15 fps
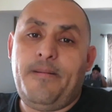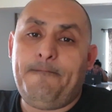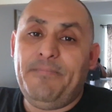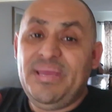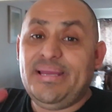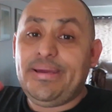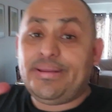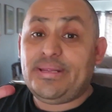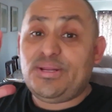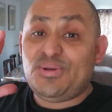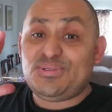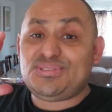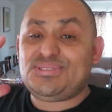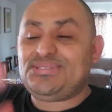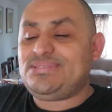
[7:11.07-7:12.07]
Mis
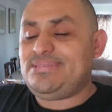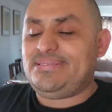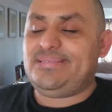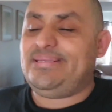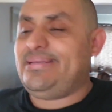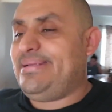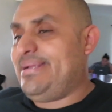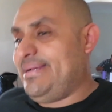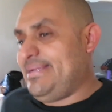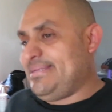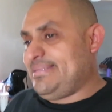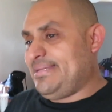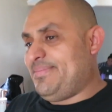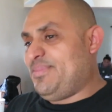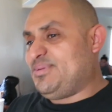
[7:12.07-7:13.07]
guerreros,
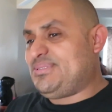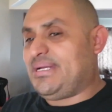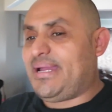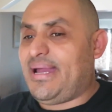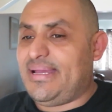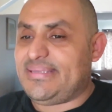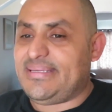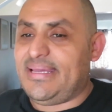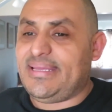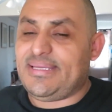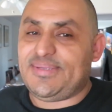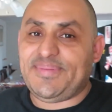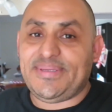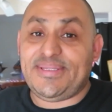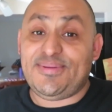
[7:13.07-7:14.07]
regresamos a casa
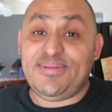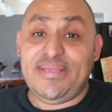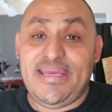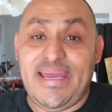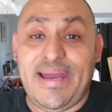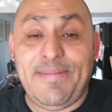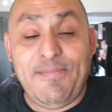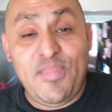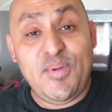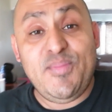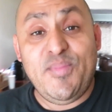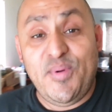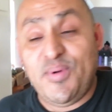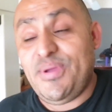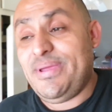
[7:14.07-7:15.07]
después de un día muy,
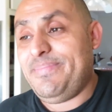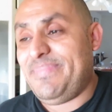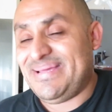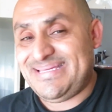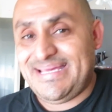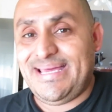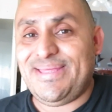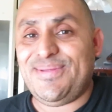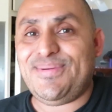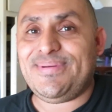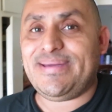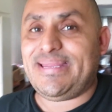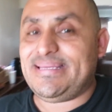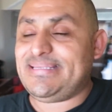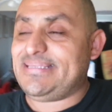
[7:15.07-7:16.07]
muy
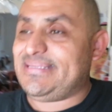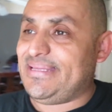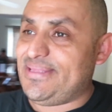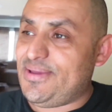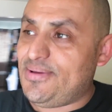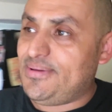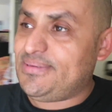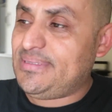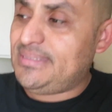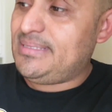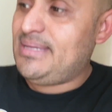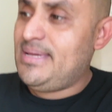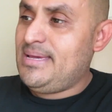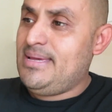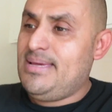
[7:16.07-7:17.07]
pesado. Gracias a Dios
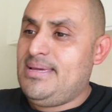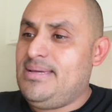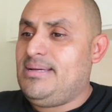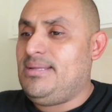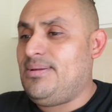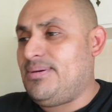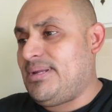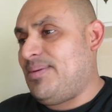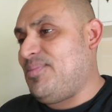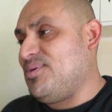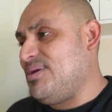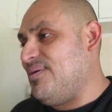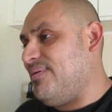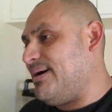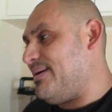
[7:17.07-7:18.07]

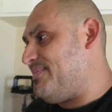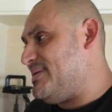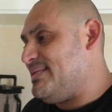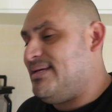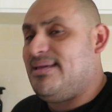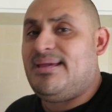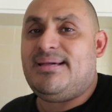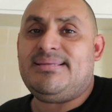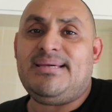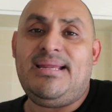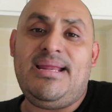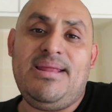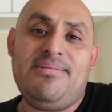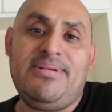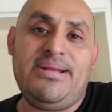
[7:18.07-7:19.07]
logramos llevar a mis niñas a
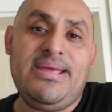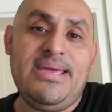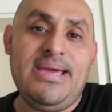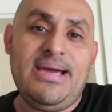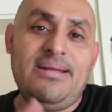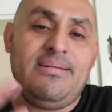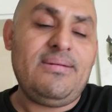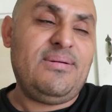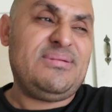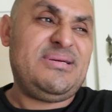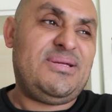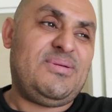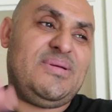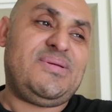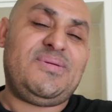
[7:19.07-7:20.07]
la librería, luego
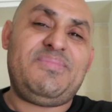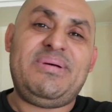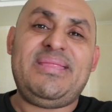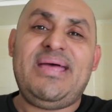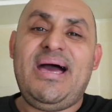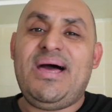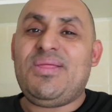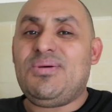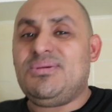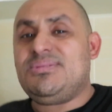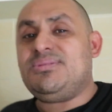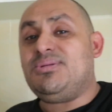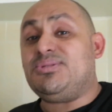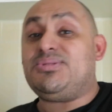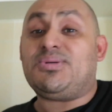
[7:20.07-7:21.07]
hacer nuestros
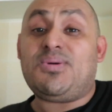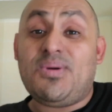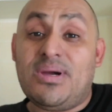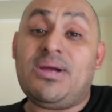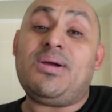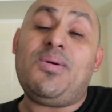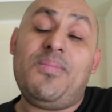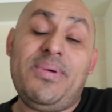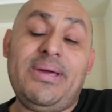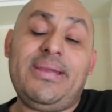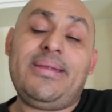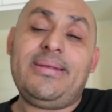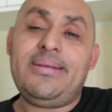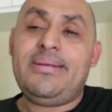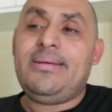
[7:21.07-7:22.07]
mandados. Nos tocó que
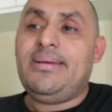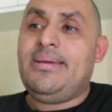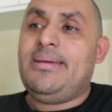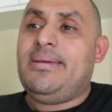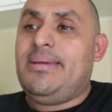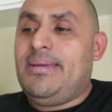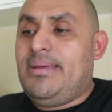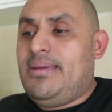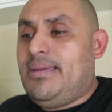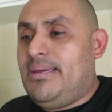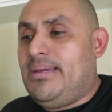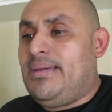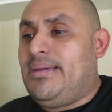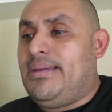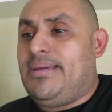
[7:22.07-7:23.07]
comer
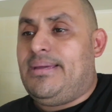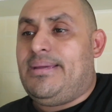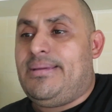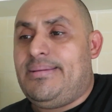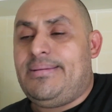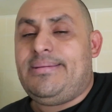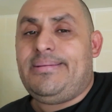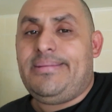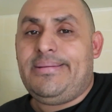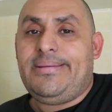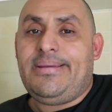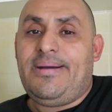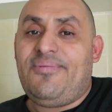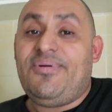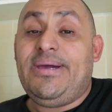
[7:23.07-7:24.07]
eh,
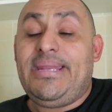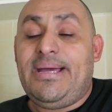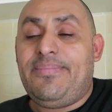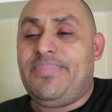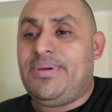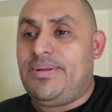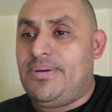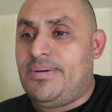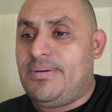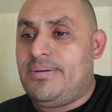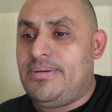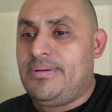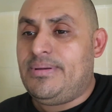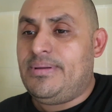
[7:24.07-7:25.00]
afuera, pero